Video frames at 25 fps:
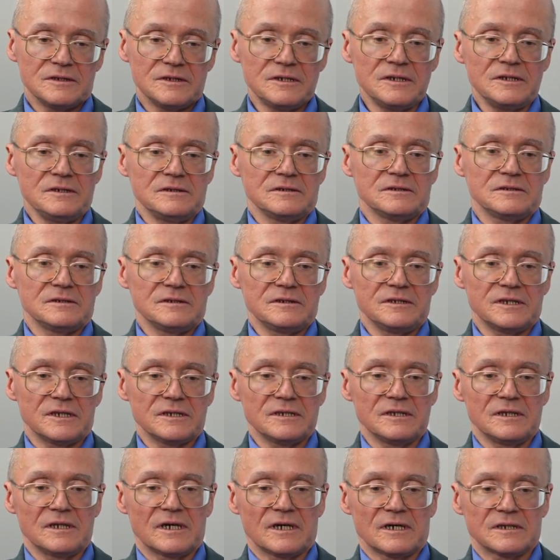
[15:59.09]
I
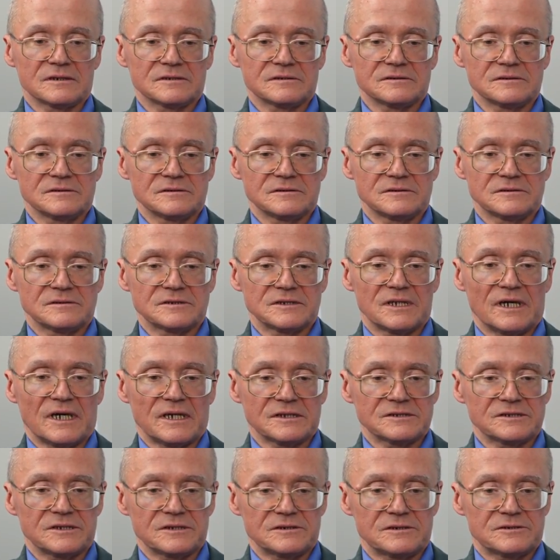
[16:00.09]
jedna y, z
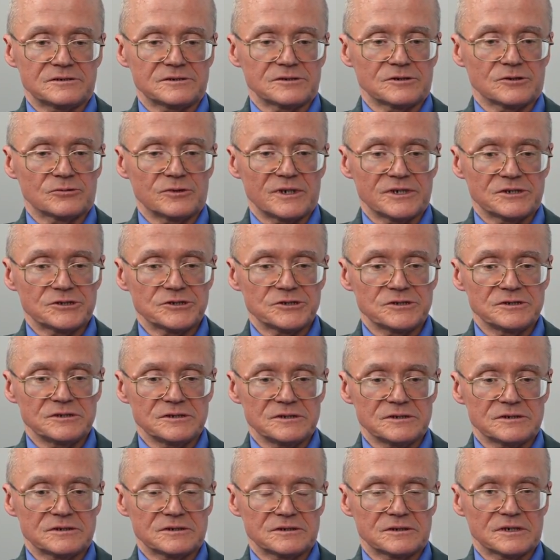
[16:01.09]
gazet
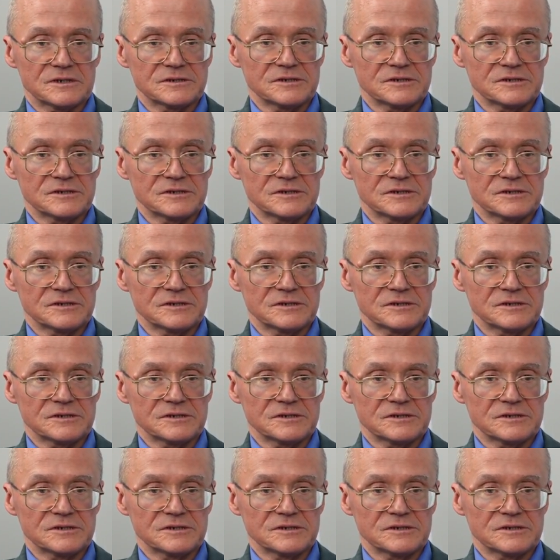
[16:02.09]
stołecznych,